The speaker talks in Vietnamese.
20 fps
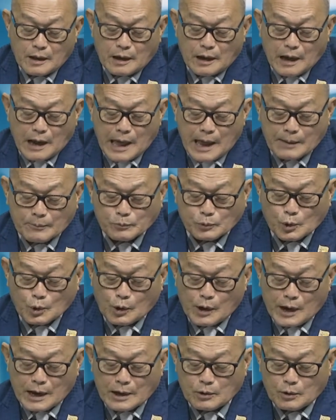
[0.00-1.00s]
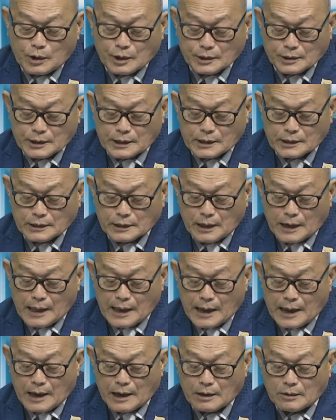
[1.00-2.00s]
làm chỗ ăn ngoài trời
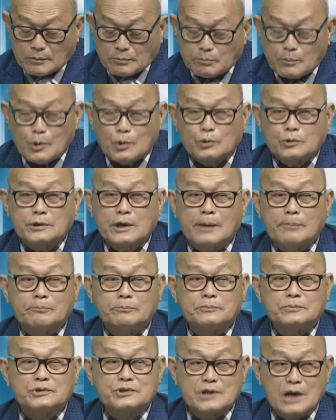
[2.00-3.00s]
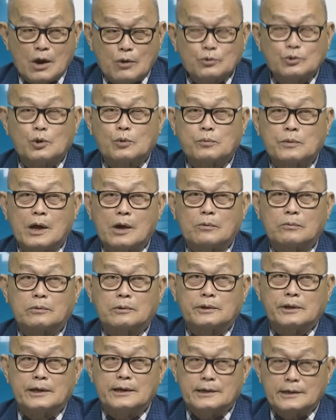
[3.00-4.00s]
là 160 đồng
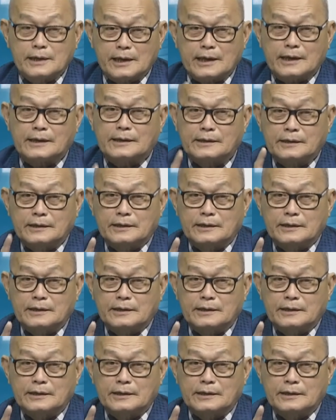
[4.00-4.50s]
nhớ nha